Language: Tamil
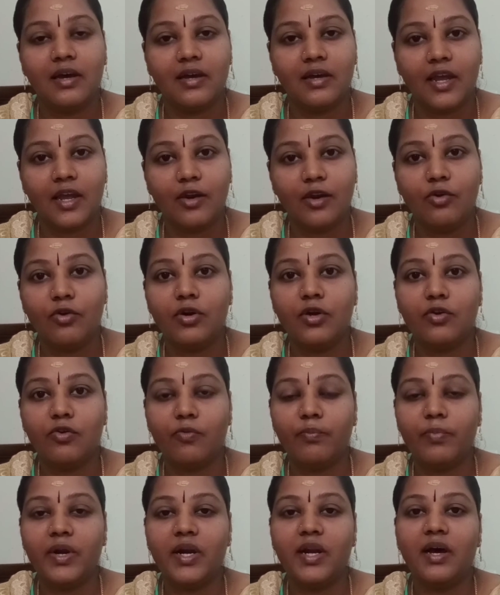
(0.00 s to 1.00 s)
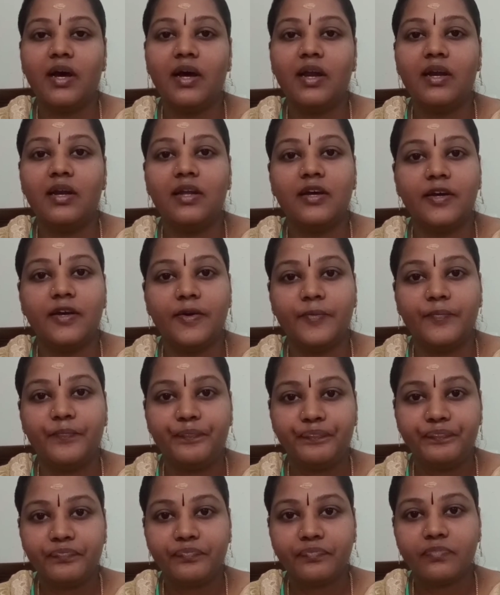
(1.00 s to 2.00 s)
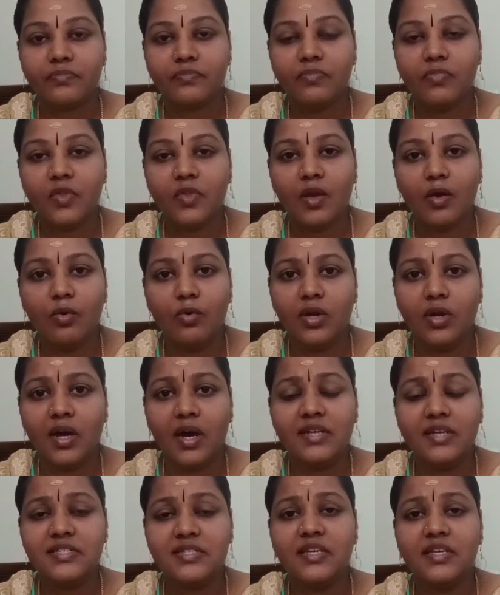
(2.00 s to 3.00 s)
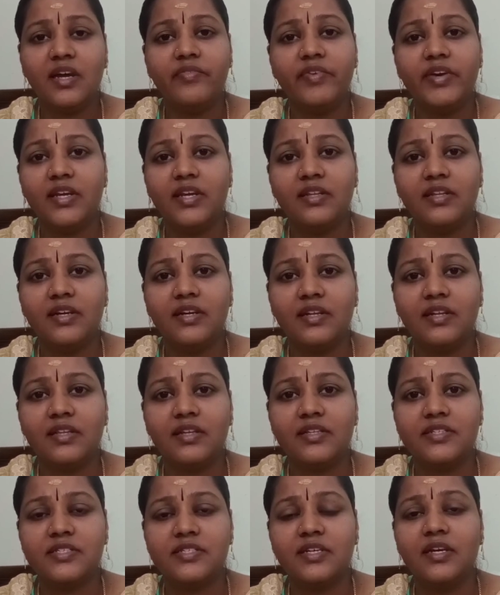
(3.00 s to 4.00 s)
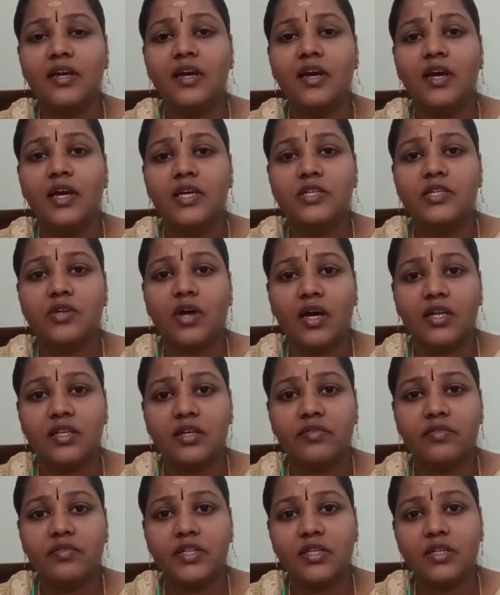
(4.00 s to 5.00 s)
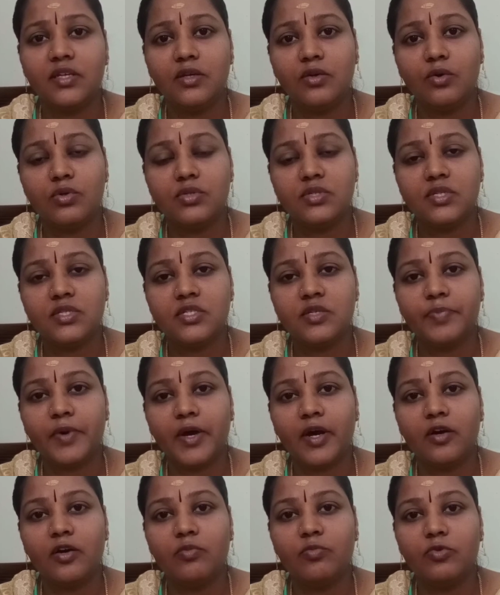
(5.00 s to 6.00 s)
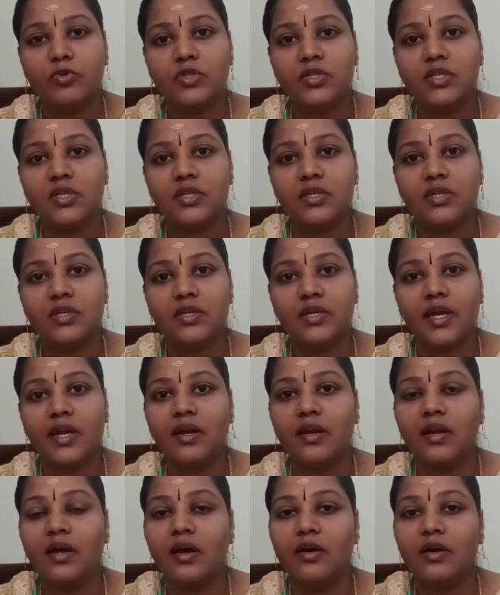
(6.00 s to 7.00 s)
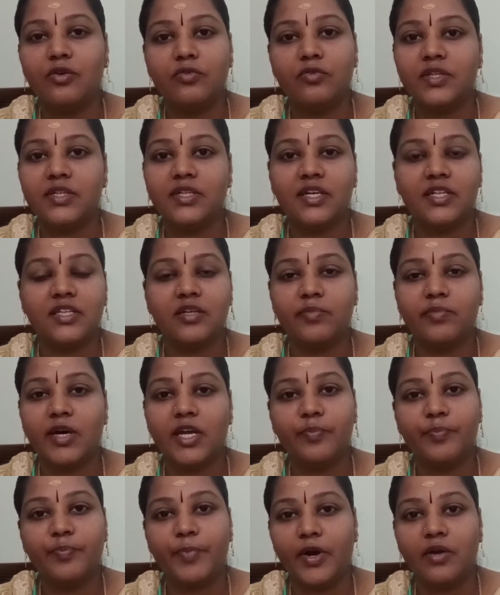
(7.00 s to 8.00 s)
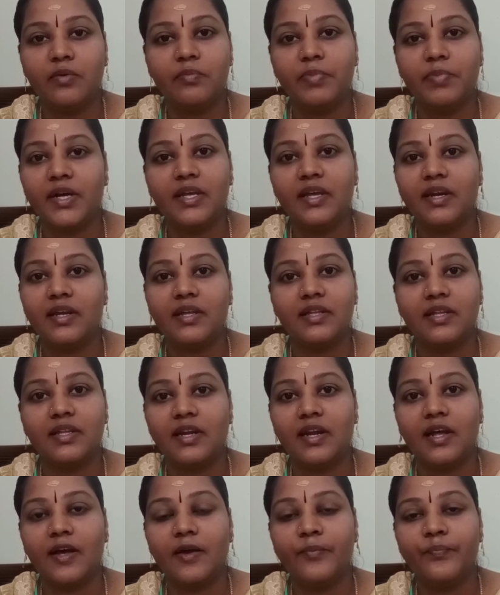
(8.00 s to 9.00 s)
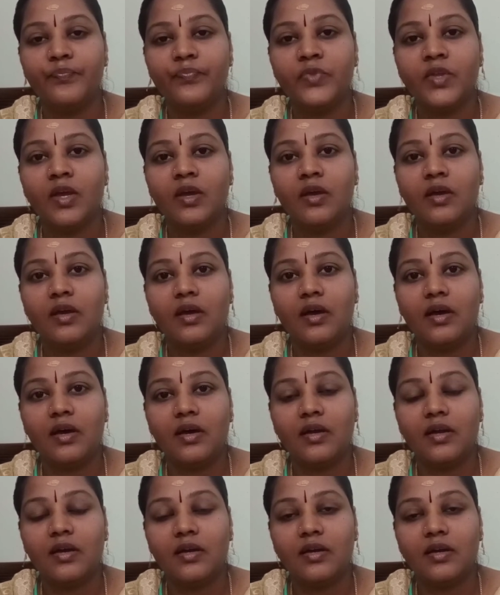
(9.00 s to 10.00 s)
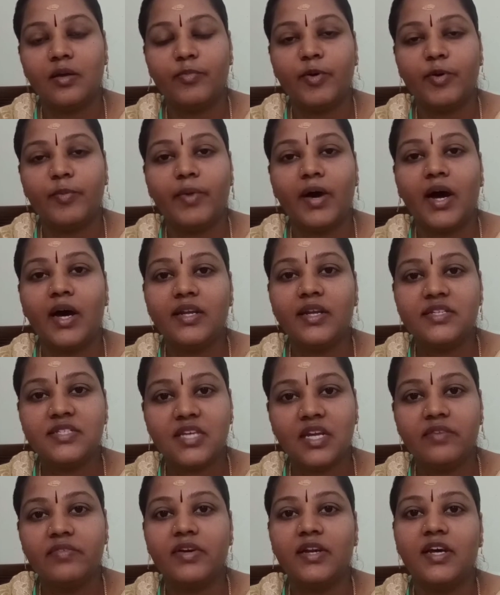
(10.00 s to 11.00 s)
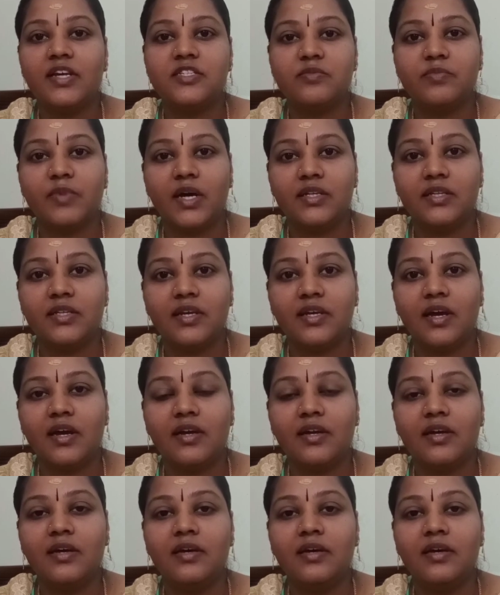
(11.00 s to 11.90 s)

என்னோடய ரொம்ப நாள் ஒரு ஆசையாகவே இருந்துகிட்டு இருந்துச்சு ஸோ அதை வந்து யோசித்து பார்க்கும்போது எல்லோரும் வந்து அந்த மாதிரி படம் பண்ணிடுறதில்ல நம்ம மாரி செல்வராஜ் மாதிரியான